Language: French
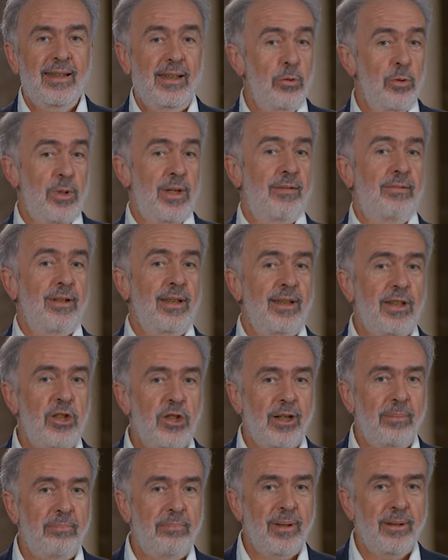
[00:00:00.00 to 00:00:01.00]
qui nous avaient
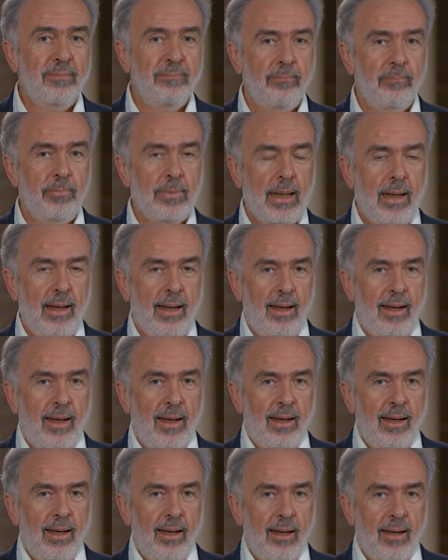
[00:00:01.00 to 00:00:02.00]
échappé.
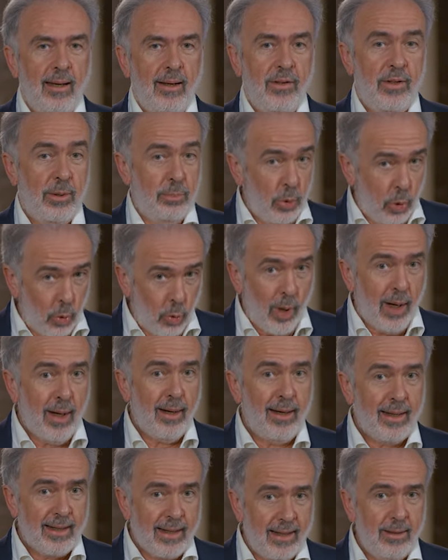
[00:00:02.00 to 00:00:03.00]
C'est
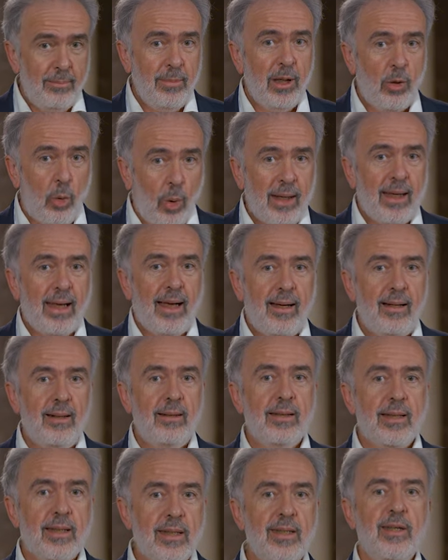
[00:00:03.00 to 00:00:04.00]
pourquoi l'Académie
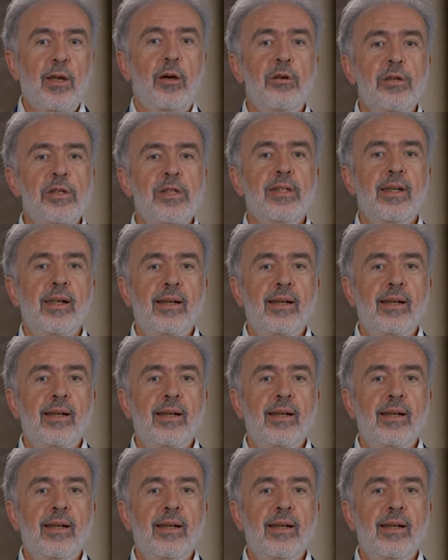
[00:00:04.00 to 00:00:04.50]
royale des sciences,